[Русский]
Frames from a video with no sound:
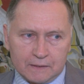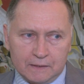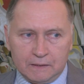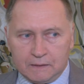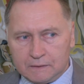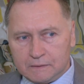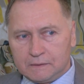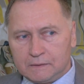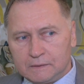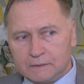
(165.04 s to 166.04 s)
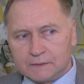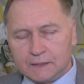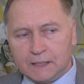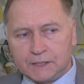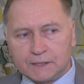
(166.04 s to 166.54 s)
И э,
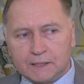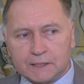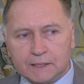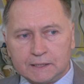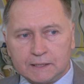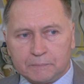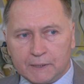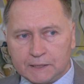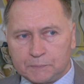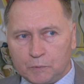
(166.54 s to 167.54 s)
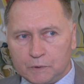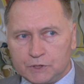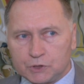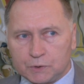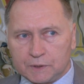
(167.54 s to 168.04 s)
задачи, даже если брать по
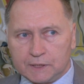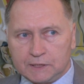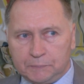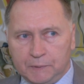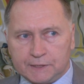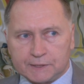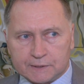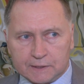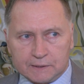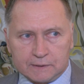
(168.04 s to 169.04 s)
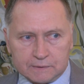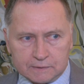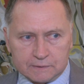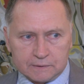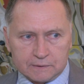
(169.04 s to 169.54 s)
дежурно-диспетчерской
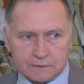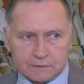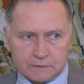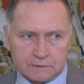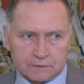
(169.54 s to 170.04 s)
э,